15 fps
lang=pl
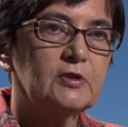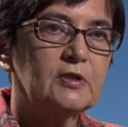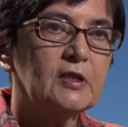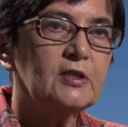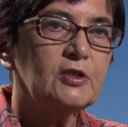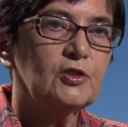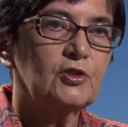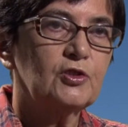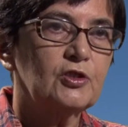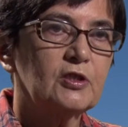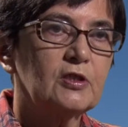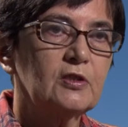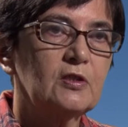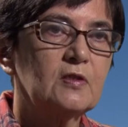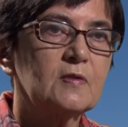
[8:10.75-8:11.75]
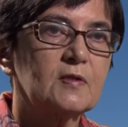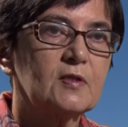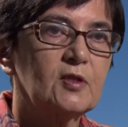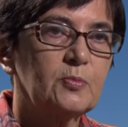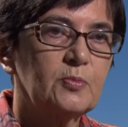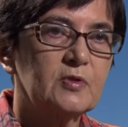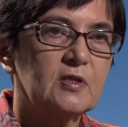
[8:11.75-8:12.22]
tekście
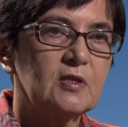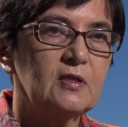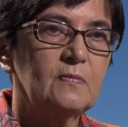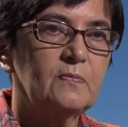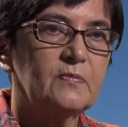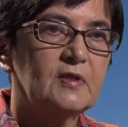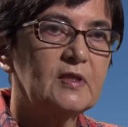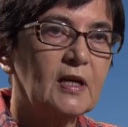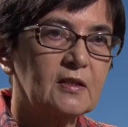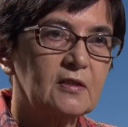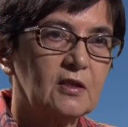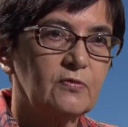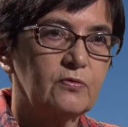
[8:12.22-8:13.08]
inskrypcji data